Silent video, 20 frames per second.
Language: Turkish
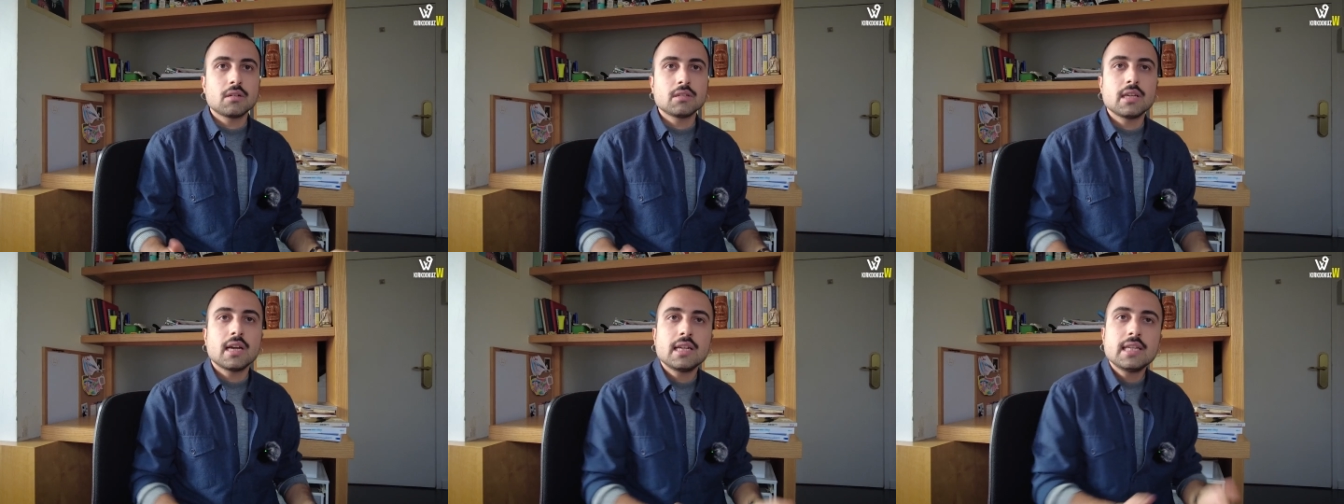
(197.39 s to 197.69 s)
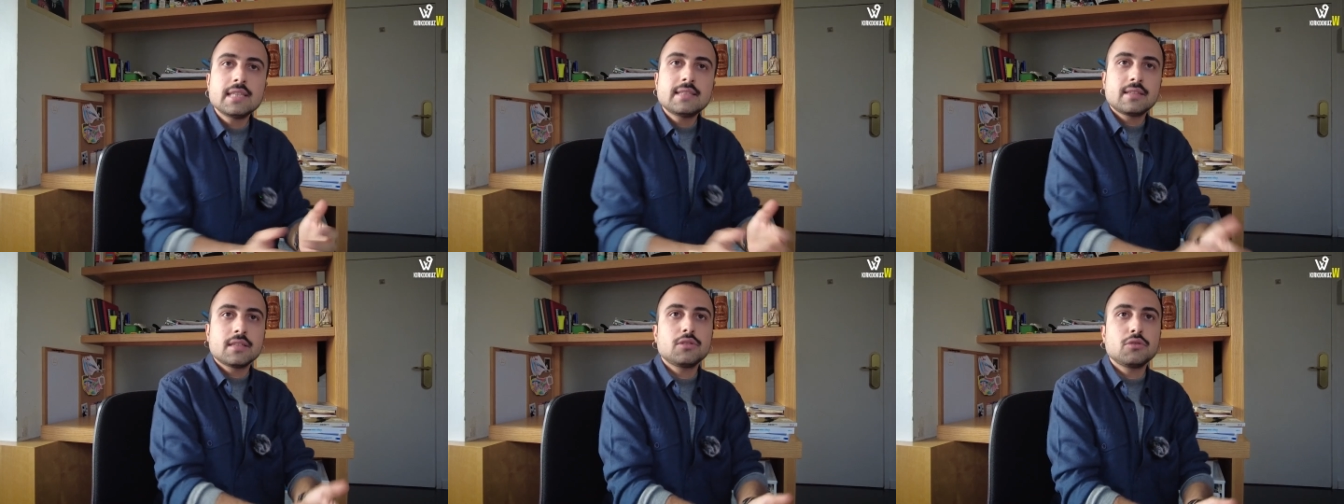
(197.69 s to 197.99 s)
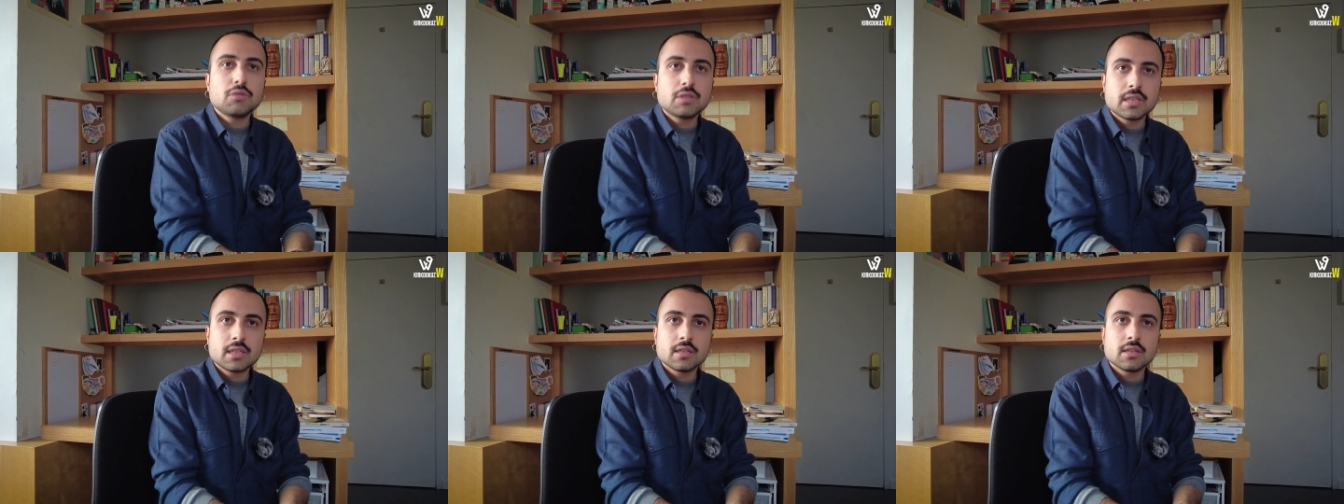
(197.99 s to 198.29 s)
Ya Lichte
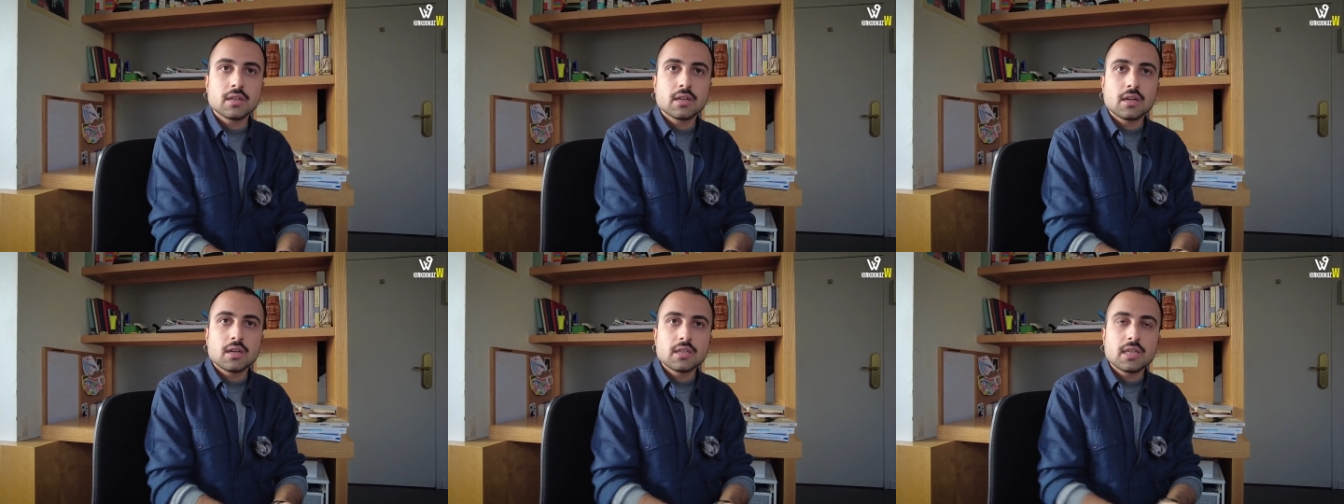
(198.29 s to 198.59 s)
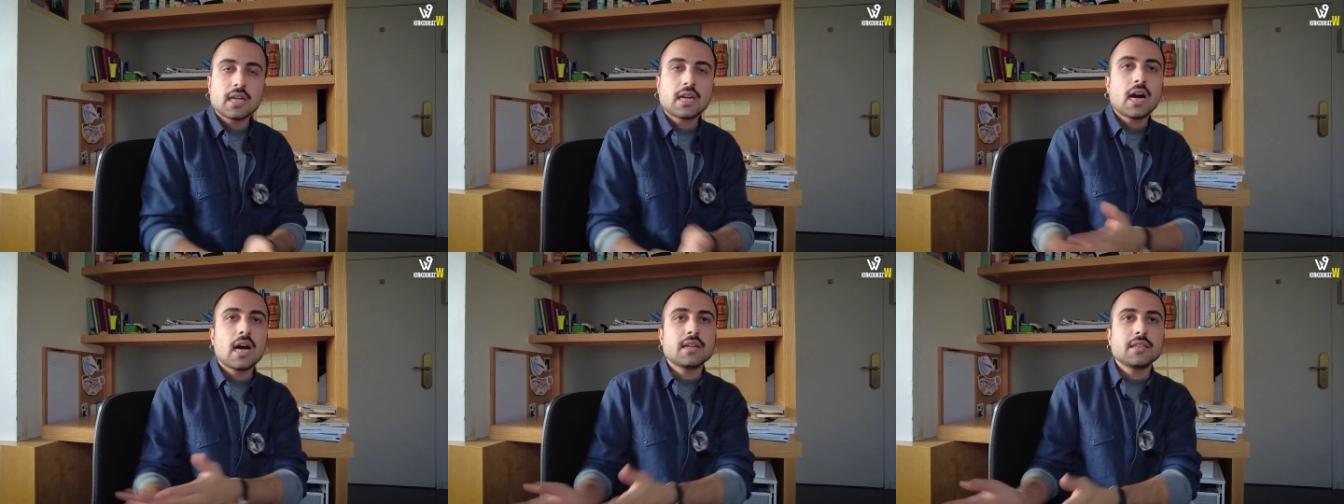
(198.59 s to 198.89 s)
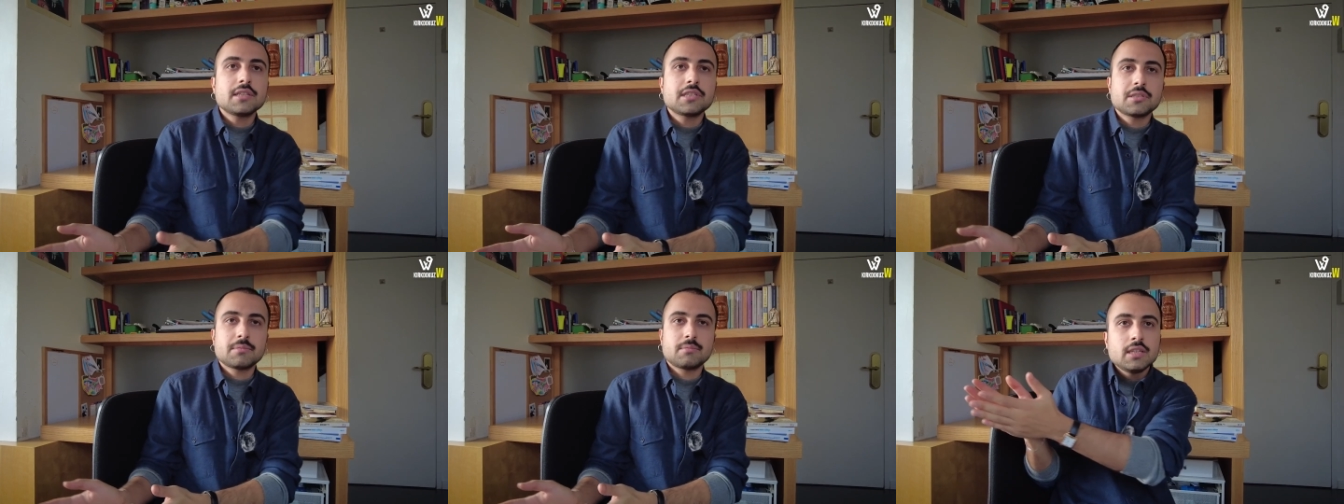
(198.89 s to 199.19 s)
diyor ki, ya
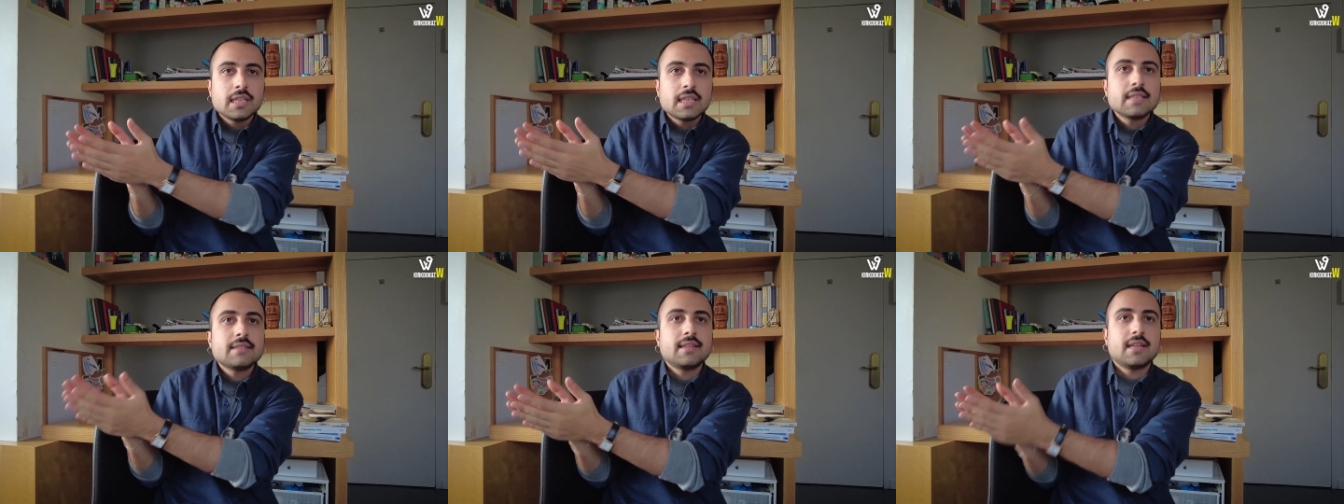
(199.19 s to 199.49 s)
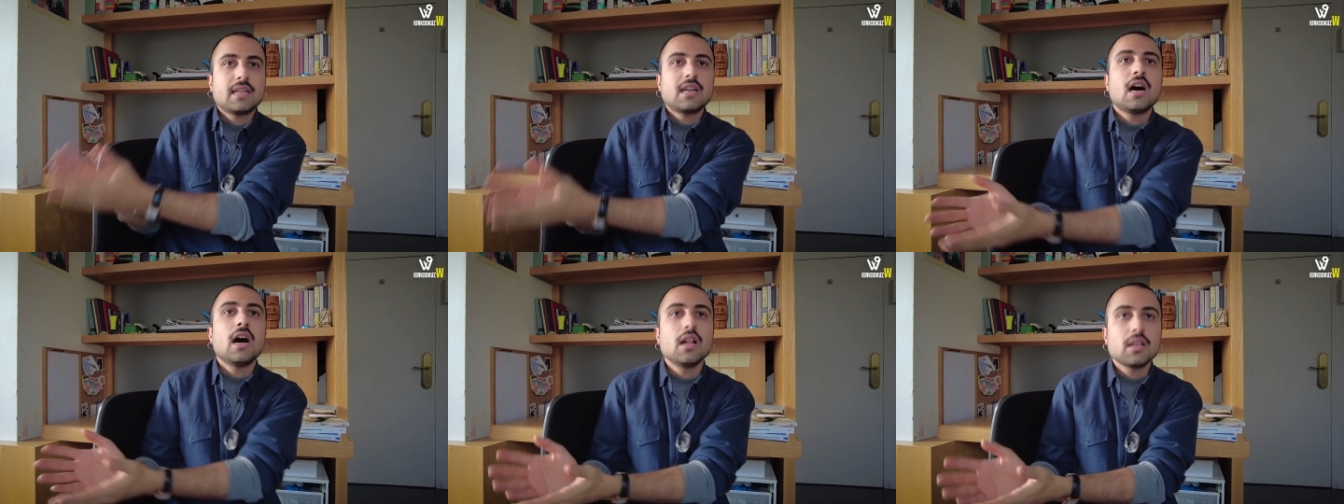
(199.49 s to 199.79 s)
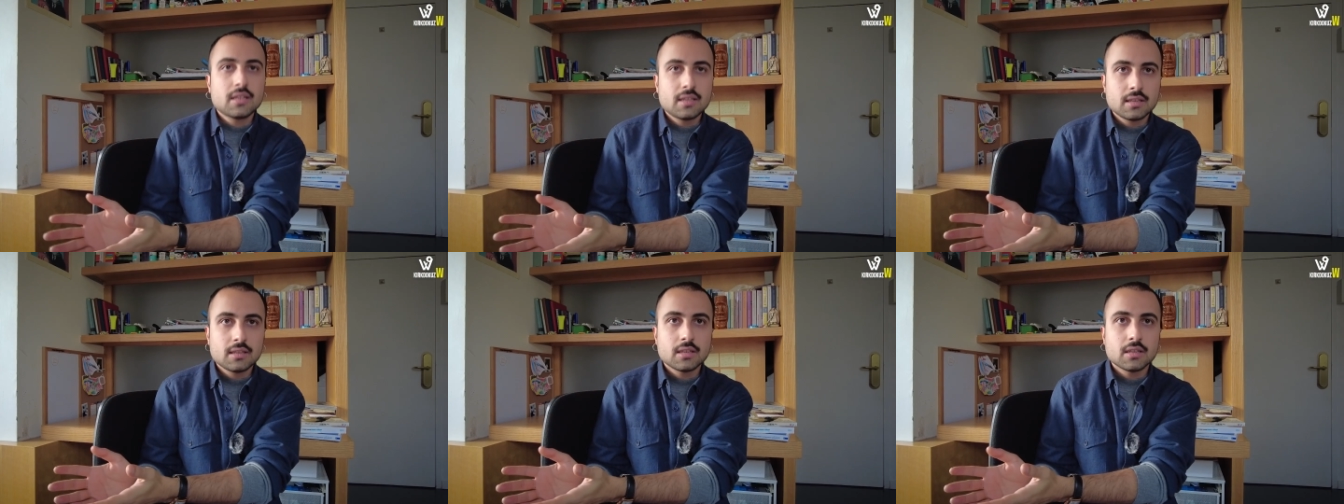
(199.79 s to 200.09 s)
kardeşim İngiltere
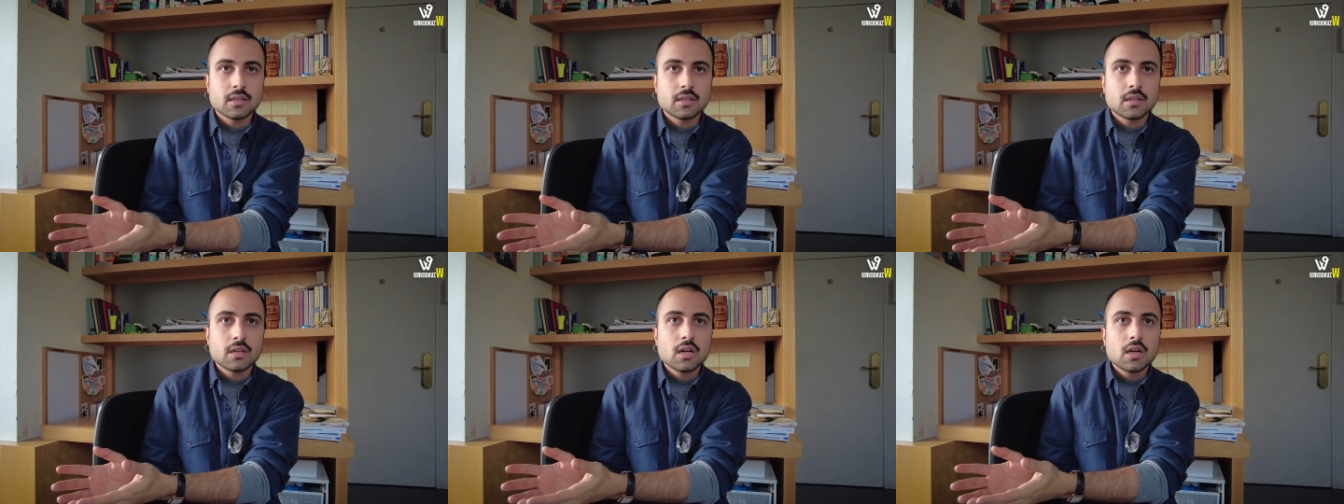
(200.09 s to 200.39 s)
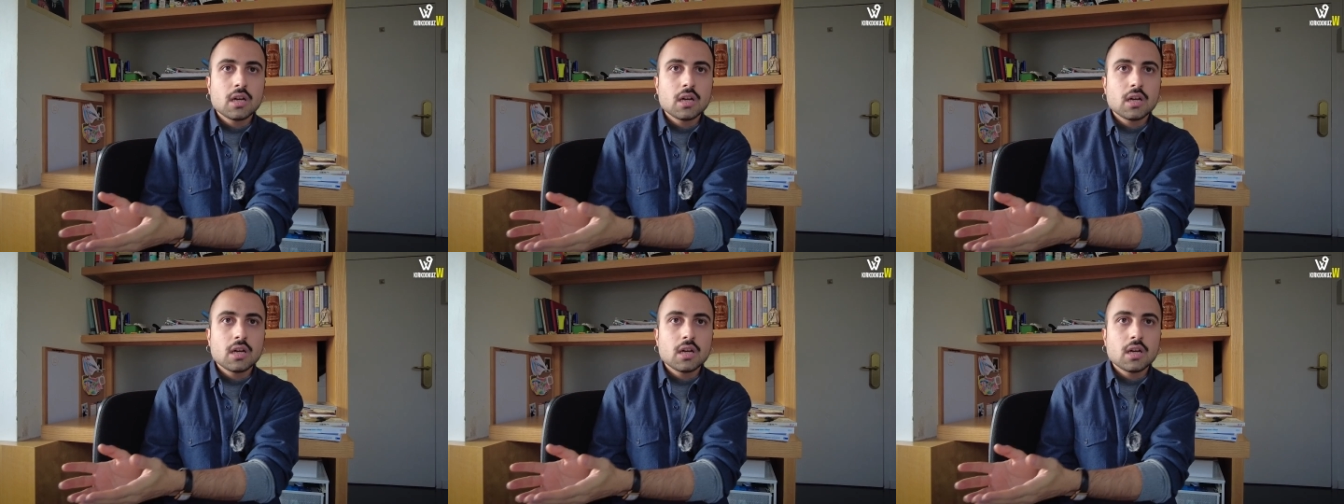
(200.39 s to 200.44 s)
kalkındı.